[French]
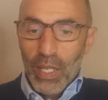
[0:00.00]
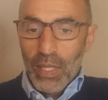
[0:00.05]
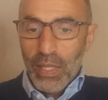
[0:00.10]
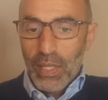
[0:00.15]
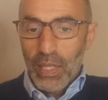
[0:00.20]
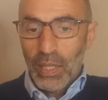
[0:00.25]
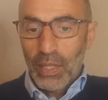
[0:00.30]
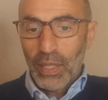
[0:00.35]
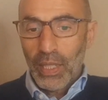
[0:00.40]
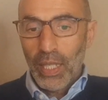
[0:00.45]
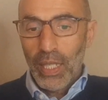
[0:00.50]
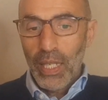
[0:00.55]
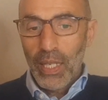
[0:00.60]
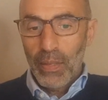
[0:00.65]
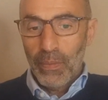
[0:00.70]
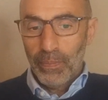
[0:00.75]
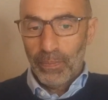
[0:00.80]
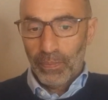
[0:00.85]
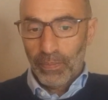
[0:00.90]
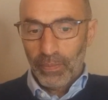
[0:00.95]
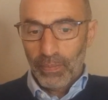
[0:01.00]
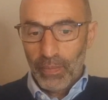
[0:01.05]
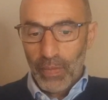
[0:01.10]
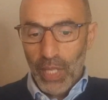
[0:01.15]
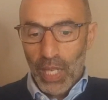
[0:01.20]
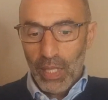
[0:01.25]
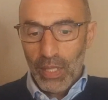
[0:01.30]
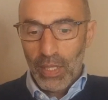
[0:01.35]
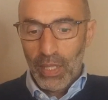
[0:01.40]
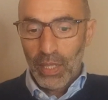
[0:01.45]
c'est très
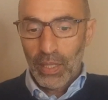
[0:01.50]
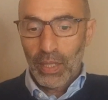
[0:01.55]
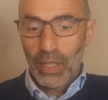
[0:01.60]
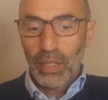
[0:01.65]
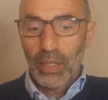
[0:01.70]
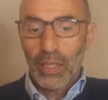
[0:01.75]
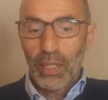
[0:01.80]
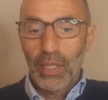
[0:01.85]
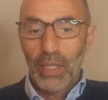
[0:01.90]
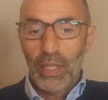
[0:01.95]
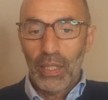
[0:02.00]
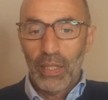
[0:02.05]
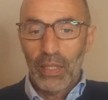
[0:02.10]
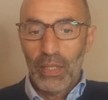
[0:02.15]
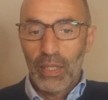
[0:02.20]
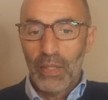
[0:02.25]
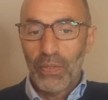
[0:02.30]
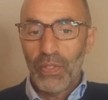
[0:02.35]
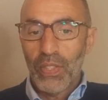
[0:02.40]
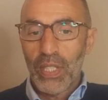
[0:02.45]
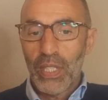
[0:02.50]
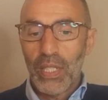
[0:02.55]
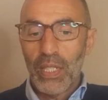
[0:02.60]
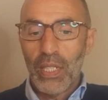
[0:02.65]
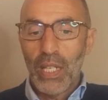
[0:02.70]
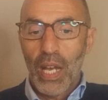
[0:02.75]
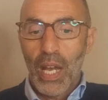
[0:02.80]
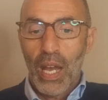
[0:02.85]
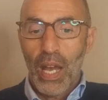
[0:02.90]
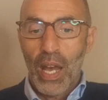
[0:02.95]
c'est très très
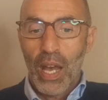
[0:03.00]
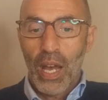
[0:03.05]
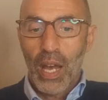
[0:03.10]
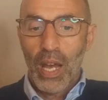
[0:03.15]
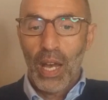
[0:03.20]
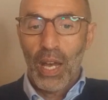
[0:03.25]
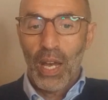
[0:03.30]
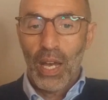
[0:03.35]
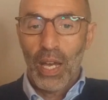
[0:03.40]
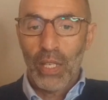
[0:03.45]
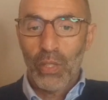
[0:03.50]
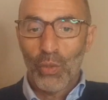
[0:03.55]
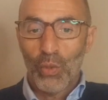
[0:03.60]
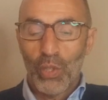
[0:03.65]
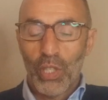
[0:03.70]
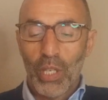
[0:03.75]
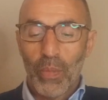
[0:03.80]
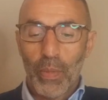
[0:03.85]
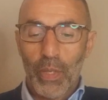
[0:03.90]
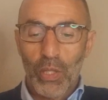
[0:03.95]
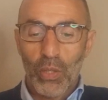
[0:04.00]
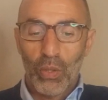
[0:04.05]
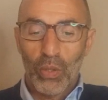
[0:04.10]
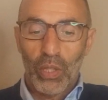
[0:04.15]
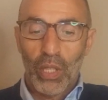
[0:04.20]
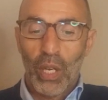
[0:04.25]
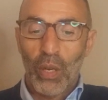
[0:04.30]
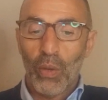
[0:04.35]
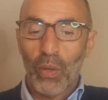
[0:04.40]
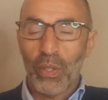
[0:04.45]
difficile à, juger parce
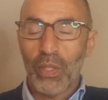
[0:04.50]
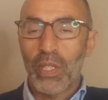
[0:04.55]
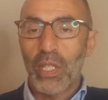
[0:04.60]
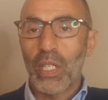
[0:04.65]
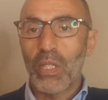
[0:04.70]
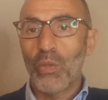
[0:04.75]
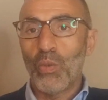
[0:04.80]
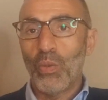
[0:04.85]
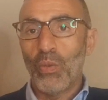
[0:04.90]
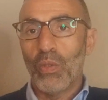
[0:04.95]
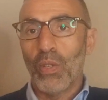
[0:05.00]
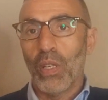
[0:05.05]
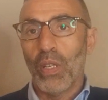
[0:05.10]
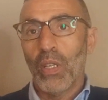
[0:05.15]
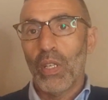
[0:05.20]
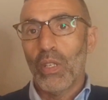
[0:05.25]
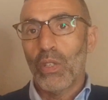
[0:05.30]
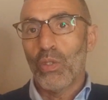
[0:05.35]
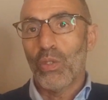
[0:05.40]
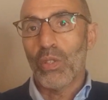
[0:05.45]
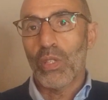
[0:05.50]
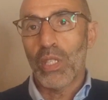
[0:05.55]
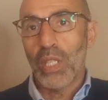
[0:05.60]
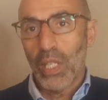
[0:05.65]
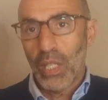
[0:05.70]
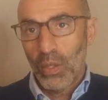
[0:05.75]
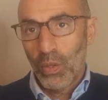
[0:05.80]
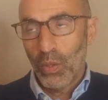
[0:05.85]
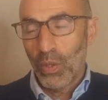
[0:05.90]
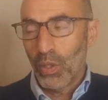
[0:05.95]
que dans leurs études, je
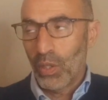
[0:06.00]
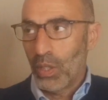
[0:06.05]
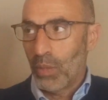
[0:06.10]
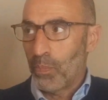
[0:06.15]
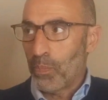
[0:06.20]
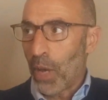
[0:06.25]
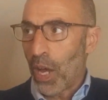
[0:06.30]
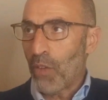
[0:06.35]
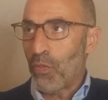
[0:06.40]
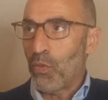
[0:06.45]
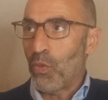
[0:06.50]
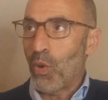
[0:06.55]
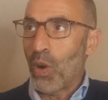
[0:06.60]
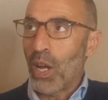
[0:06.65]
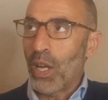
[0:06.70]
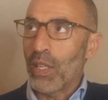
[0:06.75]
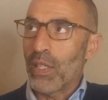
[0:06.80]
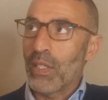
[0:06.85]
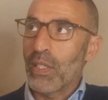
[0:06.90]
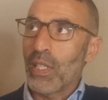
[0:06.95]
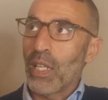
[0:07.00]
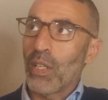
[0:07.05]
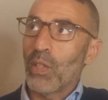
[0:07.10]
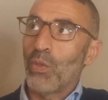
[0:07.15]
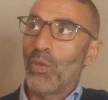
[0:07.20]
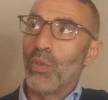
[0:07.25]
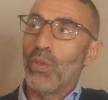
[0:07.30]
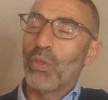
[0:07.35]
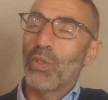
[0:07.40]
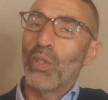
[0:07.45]
sais que parfois ils
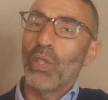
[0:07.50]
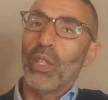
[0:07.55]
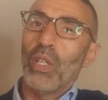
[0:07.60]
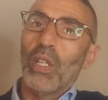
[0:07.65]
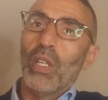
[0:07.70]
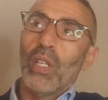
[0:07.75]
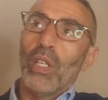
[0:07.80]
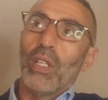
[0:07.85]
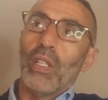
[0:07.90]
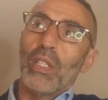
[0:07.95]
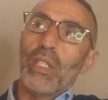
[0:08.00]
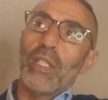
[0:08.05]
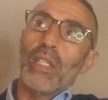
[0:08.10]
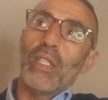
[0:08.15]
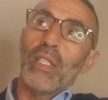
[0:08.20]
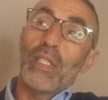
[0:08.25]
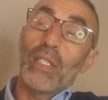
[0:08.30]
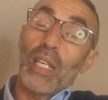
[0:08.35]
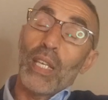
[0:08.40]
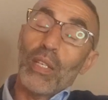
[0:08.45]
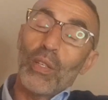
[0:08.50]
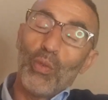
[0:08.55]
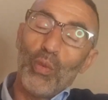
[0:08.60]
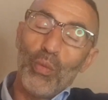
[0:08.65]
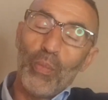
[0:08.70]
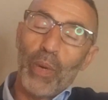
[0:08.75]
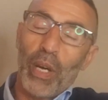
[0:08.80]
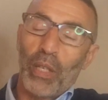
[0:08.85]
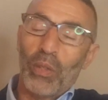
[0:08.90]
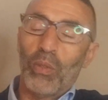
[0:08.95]
inculquent, ils
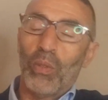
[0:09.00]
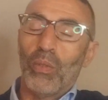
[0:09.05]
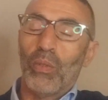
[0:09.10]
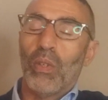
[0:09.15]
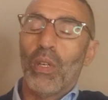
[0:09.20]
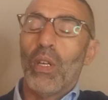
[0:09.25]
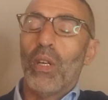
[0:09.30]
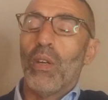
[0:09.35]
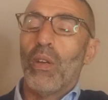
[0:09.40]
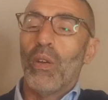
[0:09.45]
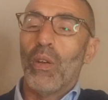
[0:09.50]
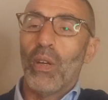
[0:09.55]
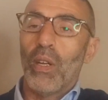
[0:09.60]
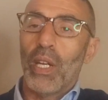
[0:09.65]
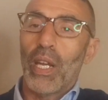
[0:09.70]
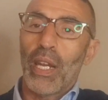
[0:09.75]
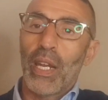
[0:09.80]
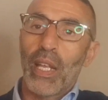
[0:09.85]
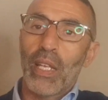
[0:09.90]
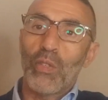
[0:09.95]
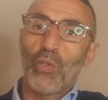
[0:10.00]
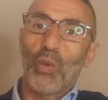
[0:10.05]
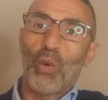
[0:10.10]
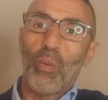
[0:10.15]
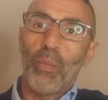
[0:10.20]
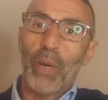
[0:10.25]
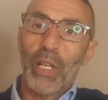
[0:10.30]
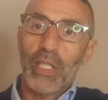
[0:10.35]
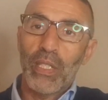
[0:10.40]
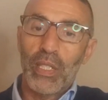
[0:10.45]
incluent pardon, euh, la
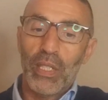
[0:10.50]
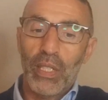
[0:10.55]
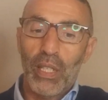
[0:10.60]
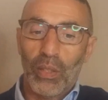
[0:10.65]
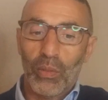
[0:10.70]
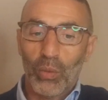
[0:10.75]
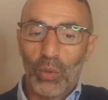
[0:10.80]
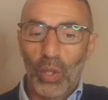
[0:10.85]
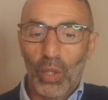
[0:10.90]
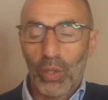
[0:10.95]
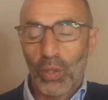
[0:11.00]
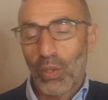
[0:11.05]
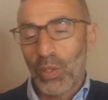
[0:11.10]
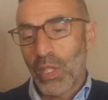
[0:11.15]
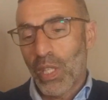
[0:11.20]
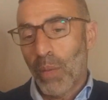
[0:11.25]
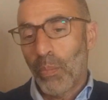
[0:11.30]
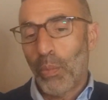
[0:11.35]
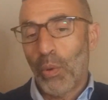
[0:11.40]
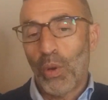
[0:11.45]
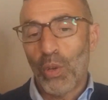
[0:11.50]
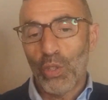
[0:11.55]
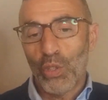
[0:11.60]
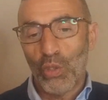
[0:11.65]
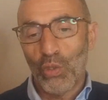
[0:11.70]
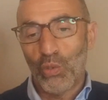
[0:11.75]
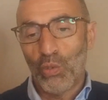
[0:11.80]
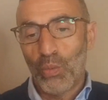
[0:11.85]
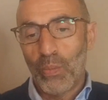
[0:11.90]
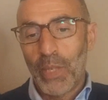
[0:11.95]
naturopathie dans d'autres
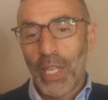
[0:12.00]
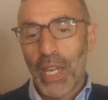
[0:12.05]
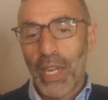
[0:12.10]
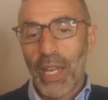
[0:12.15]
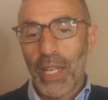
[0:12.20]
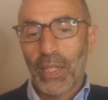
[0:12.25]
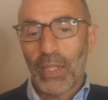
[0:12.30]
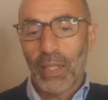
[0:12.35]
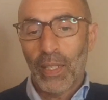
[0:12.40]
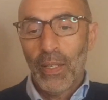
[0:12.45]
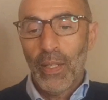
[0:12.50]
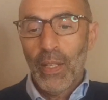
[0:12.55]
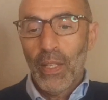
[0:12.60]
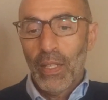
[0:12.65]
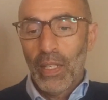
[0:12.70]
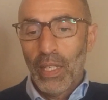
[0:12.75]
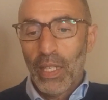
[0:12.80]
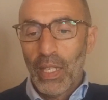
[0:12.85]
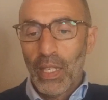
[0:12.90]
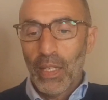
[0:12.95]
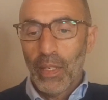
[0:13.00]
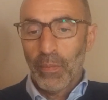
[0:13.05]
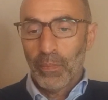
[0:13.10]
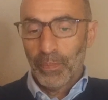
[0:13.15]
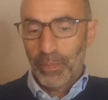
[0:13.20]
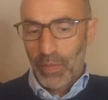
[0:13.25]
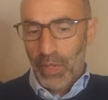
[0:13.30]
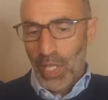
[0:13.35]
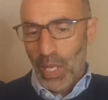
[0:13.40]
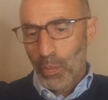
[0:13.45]
approches du bien-être et
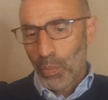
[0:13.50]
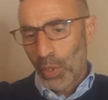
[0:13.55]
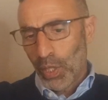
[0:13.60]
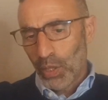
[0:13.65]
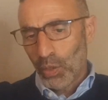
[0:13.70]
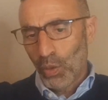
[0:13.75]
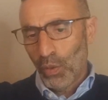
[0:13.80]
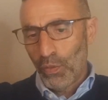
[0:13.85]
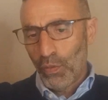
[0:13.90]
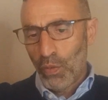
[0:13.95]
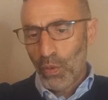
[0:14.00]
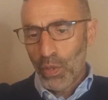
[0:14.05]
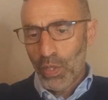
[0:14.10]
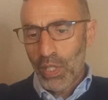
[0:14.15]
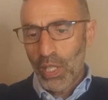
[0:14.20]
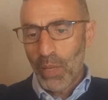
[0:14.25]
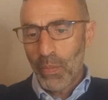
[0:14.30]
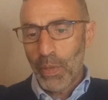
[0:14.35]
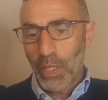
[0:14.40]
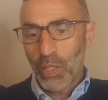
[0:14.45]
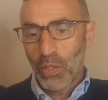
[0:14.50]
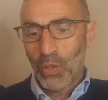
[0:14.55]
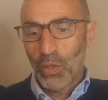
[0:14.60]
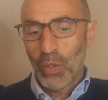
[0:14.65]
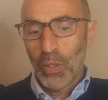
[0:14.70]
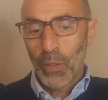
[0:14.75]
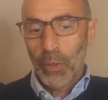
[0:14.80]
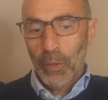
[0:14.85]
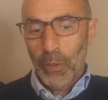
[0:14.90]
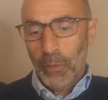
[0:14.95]
ça peut être faussé parce
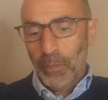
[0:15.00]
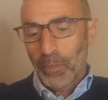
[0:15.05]
que